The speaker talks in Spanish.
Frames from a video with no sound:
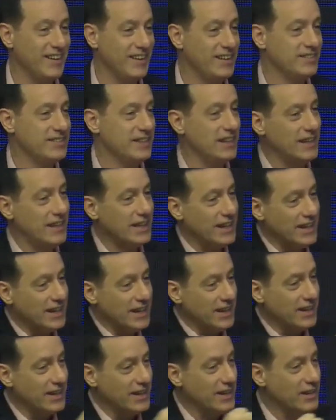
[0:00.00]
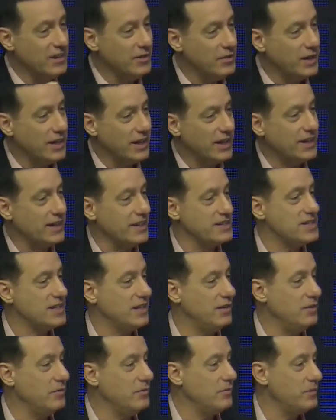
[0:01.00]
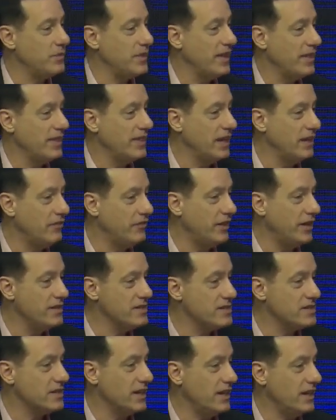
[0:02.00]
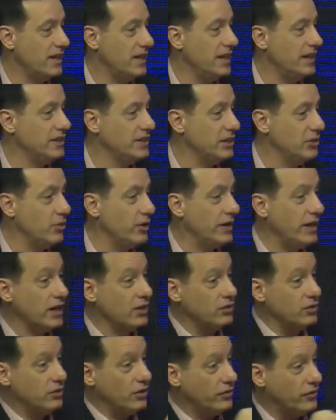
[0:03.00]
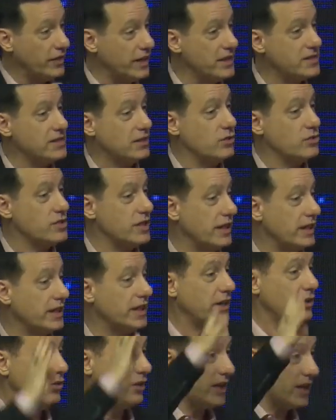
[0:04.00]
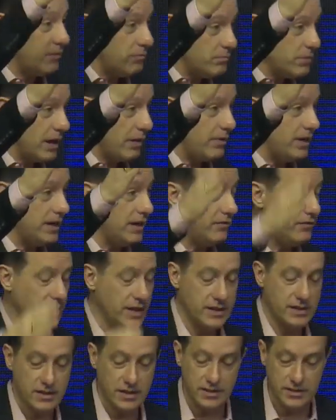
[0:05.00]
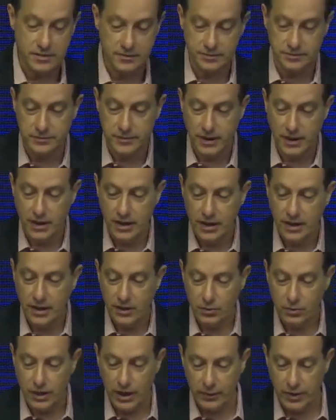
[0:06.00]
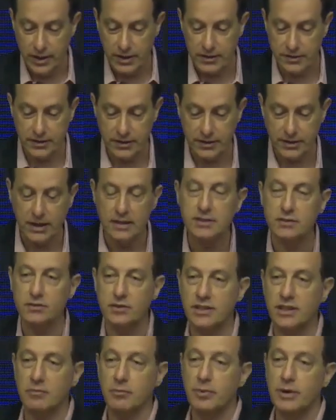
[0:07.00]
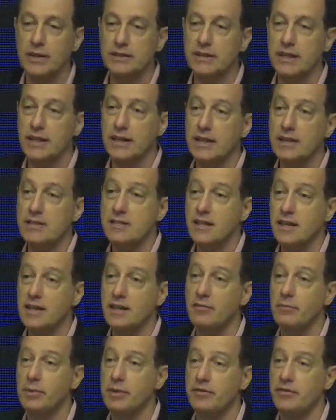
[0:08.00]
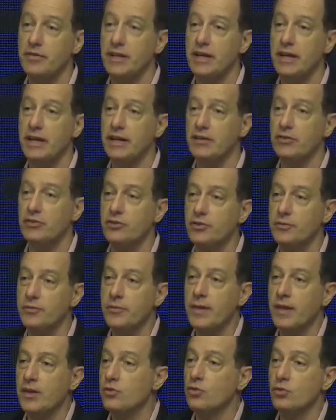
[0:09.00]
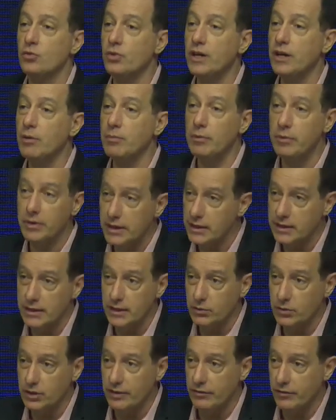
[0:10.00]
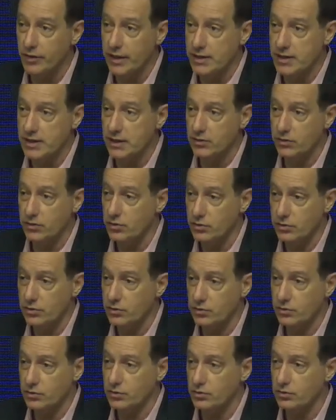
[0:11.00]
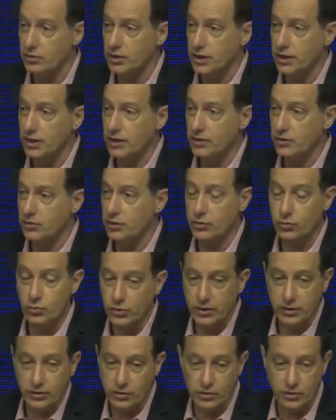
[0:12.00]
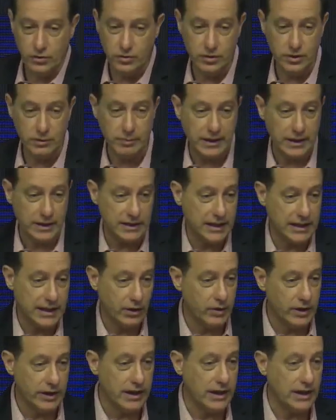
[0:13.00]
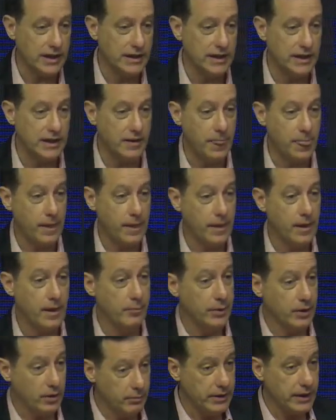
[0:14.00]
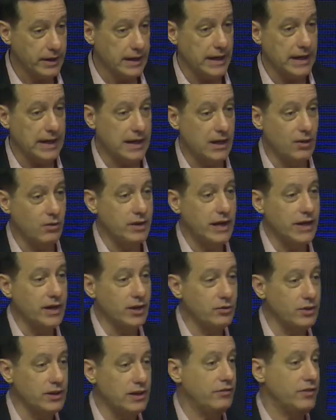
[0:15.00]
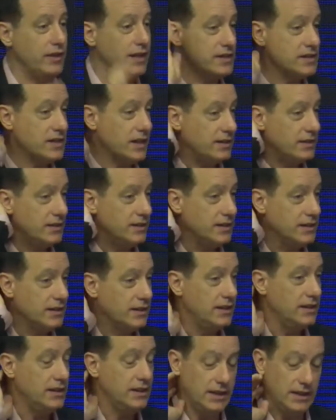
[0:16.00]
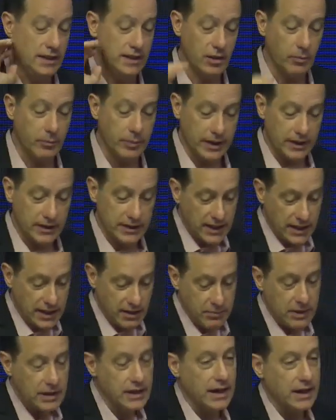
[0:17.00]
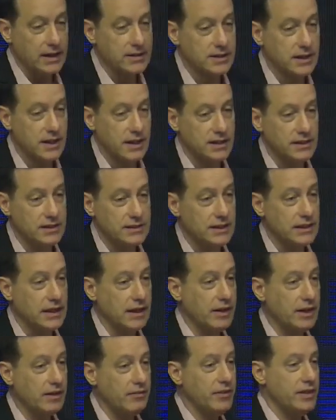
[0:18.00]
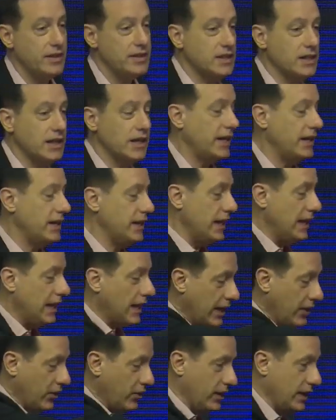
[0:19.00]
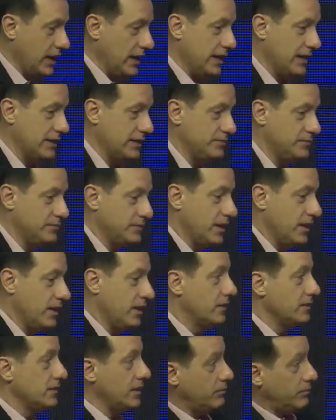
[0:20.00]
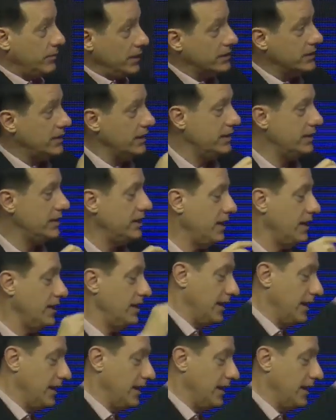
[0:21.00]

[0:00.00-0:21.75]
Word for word: es el que ejerce defensa en la antigüedad con flechas, los arqueros que enviaban las flechas. Una vez, este, hace un tiempo atrás, quise ejemplificar esto. Yo nunca en mi vida tiré una flecha, no, no, no, no, no, no he practicado arquería. Pero me regalaba un arco, una flecha, y la practiqué en mi casa y tiraba la flecha y caía al lado de la... O sea, extendía y